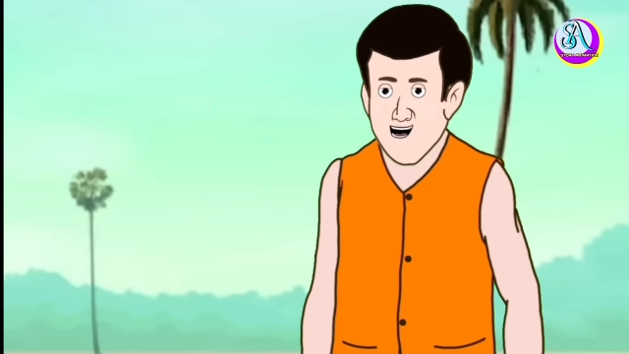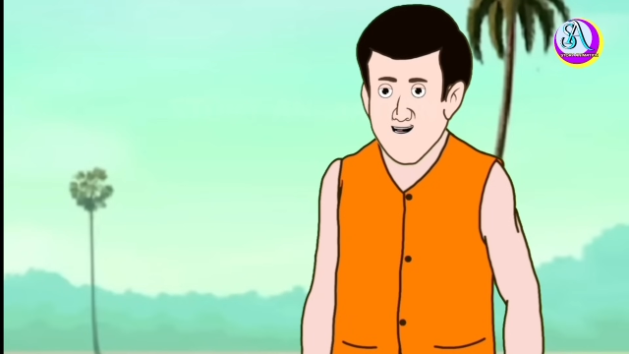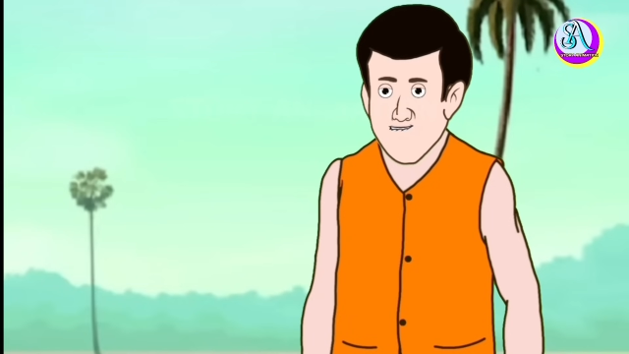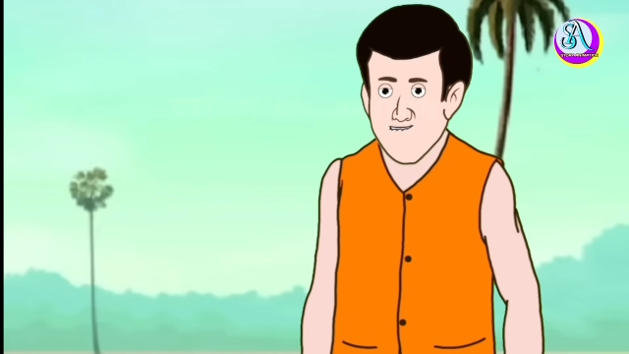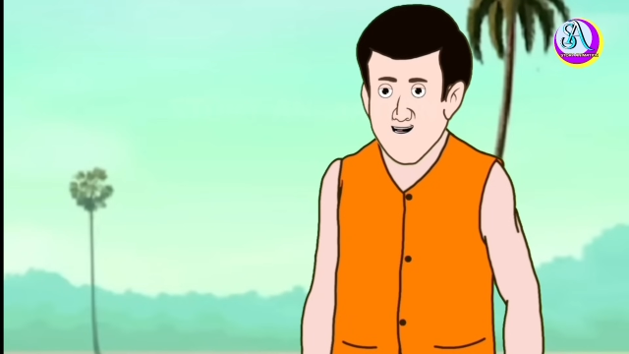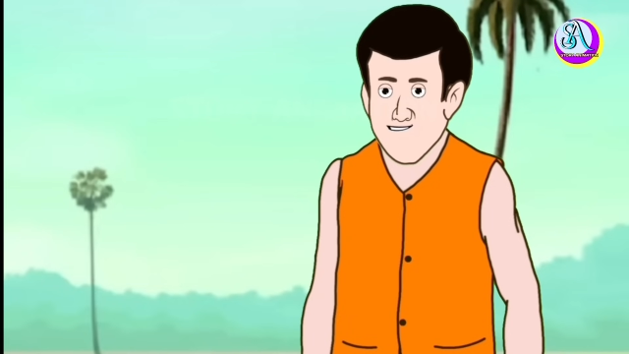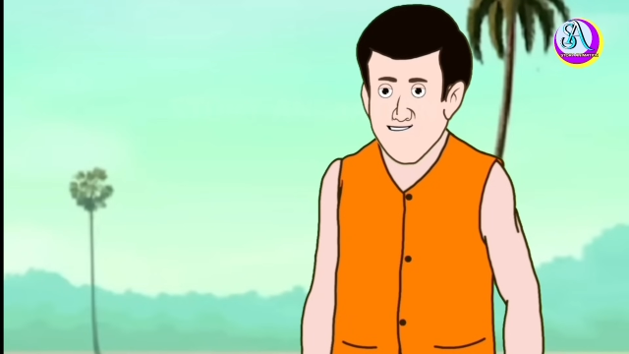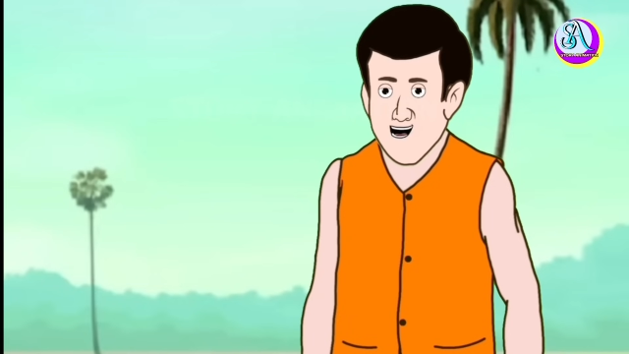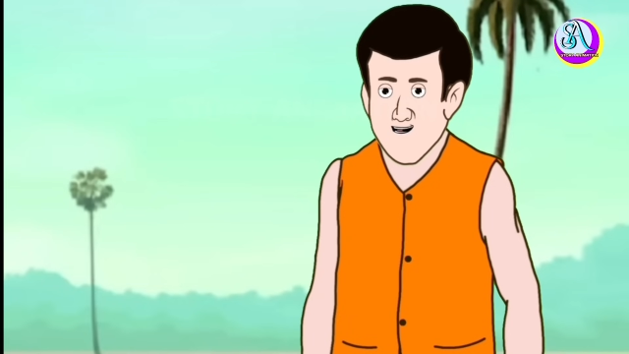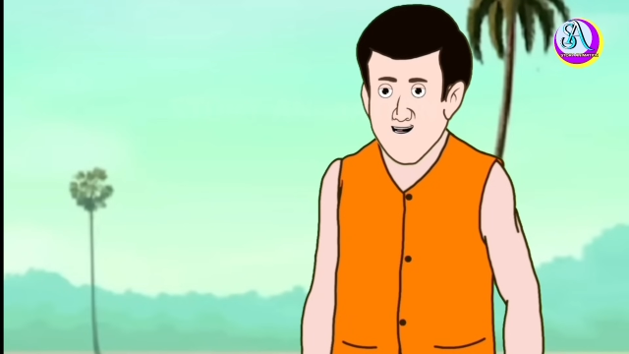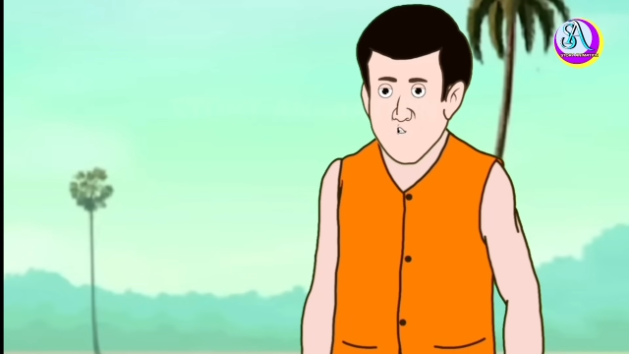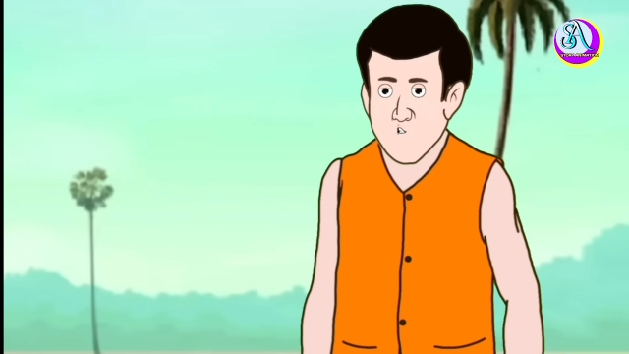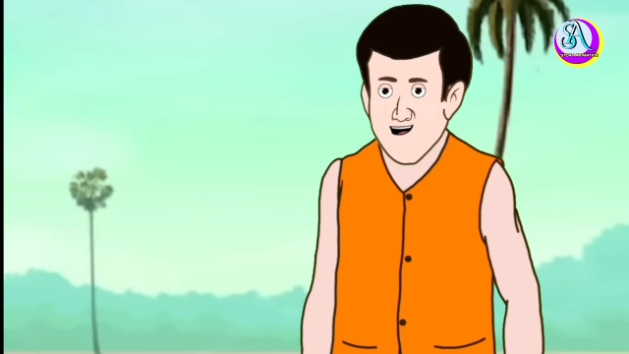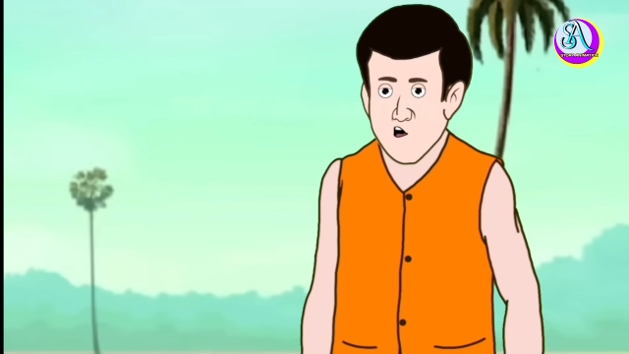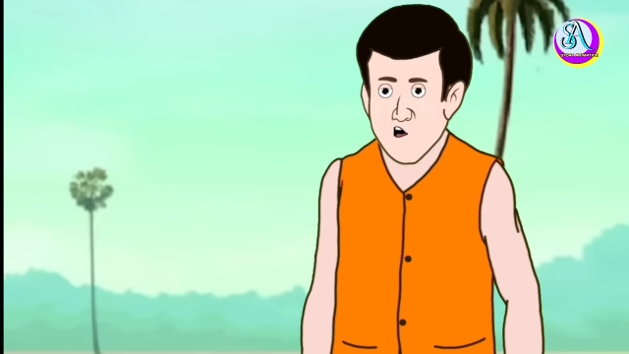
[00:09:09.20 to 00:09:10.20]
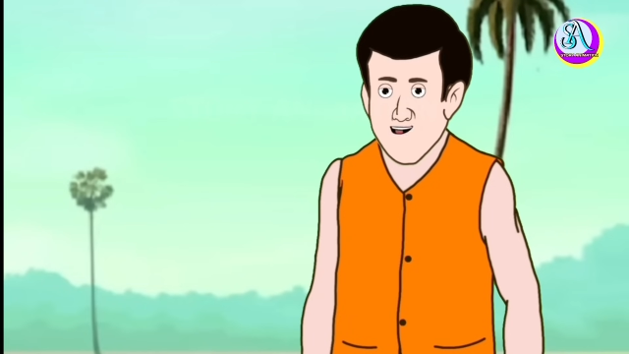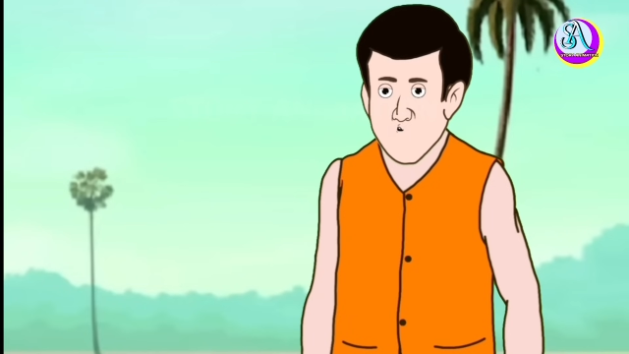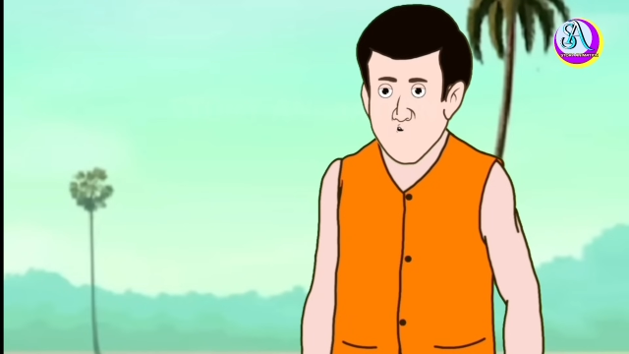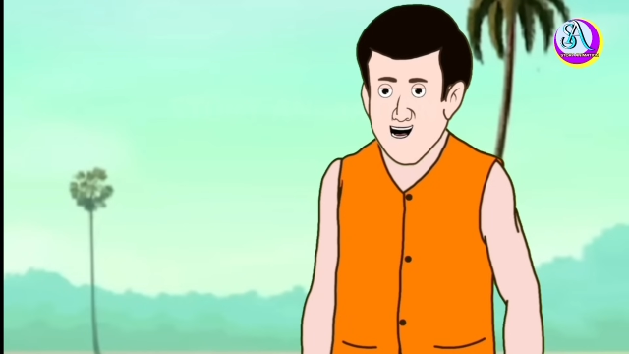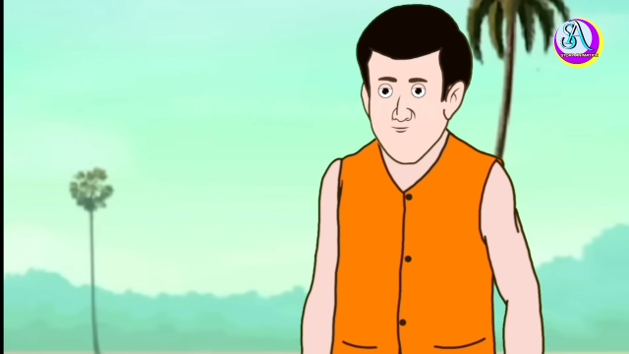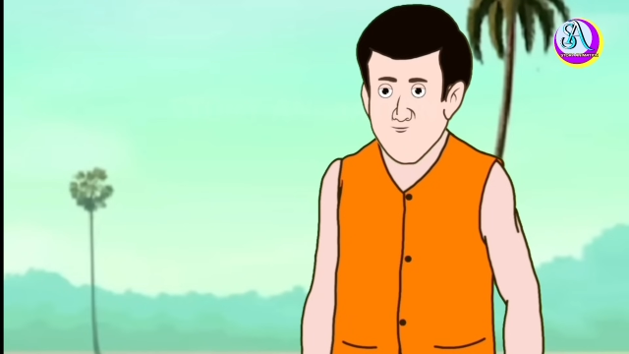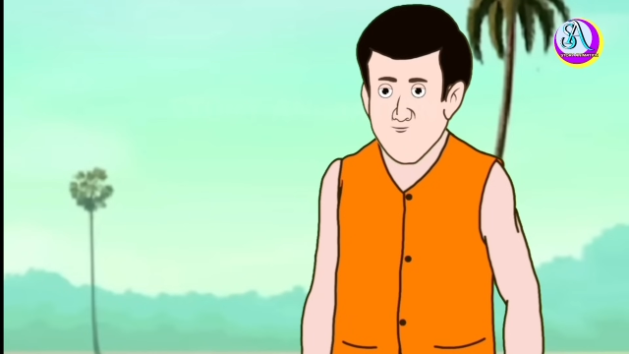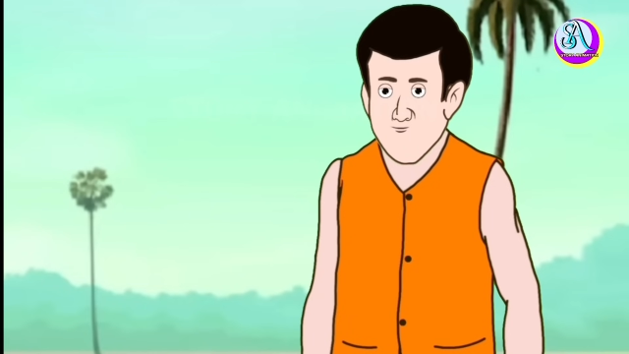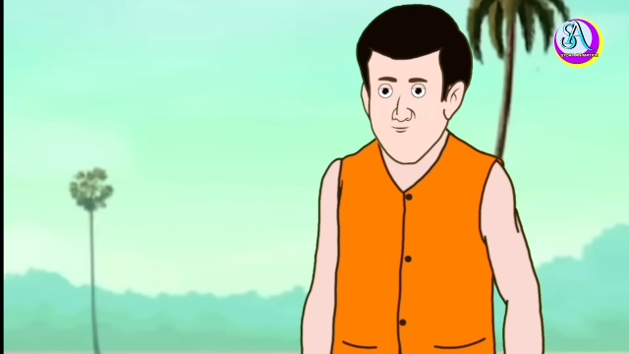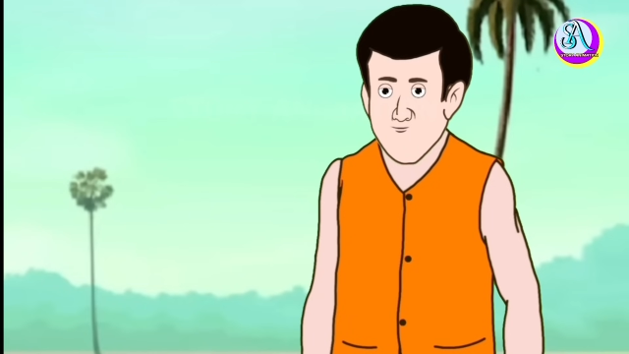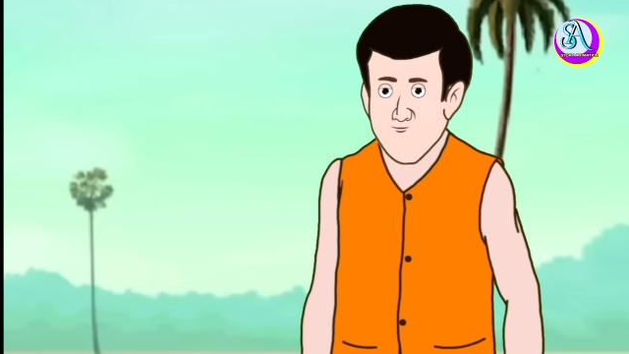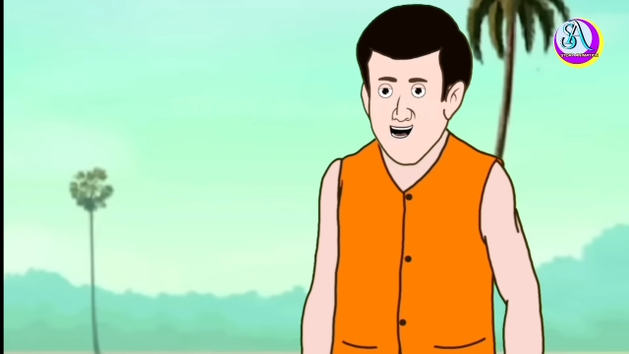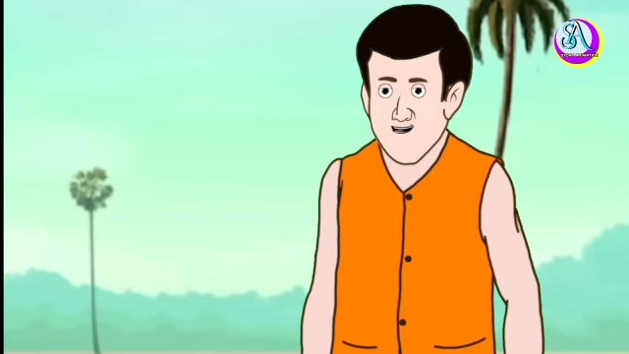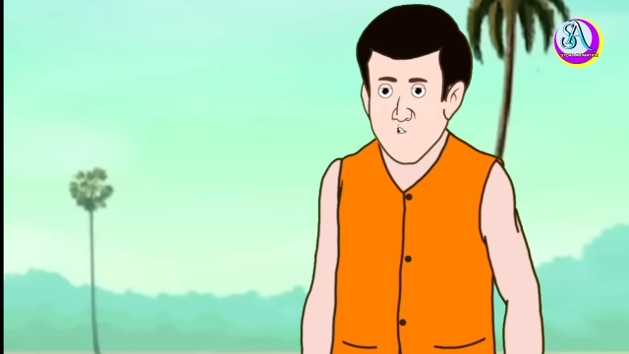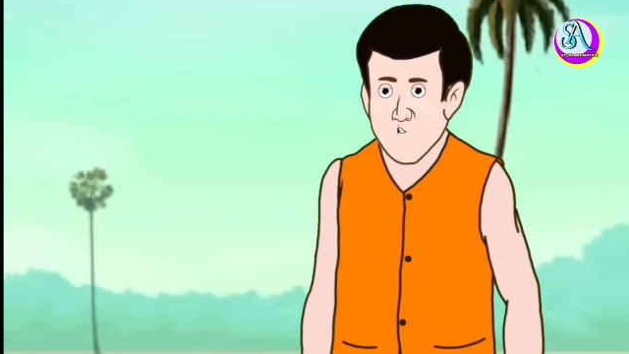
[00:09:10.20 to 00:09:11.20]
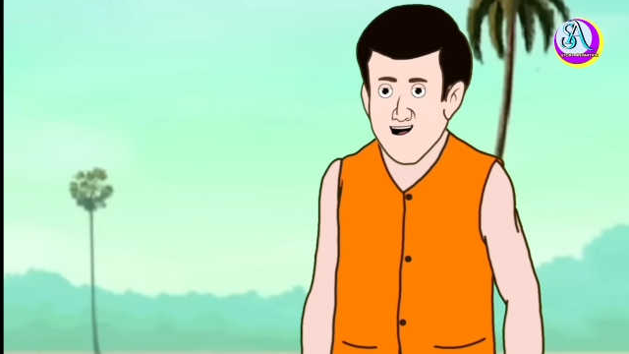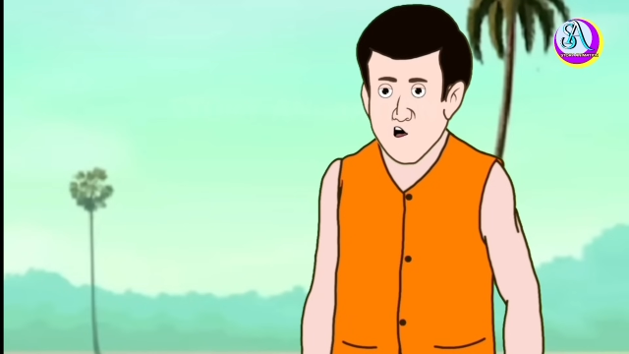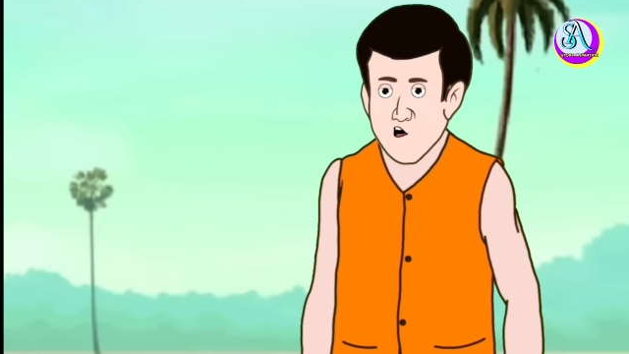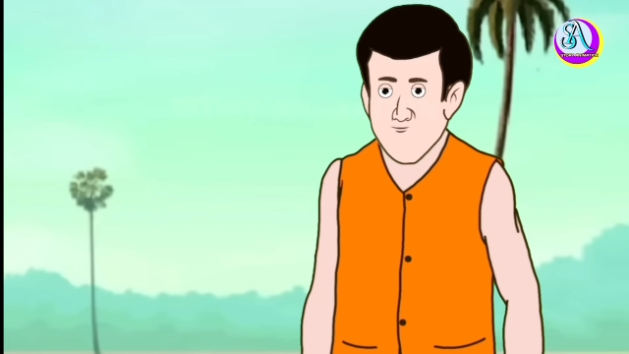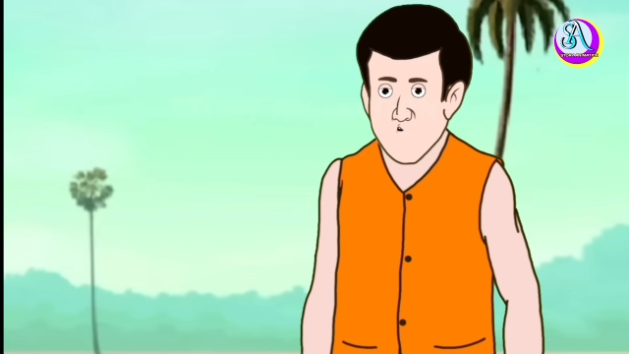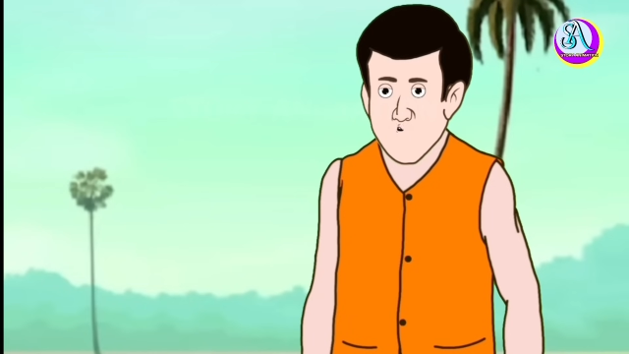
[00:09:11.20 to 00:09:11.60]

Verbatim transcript: এত বড় কলসি আবার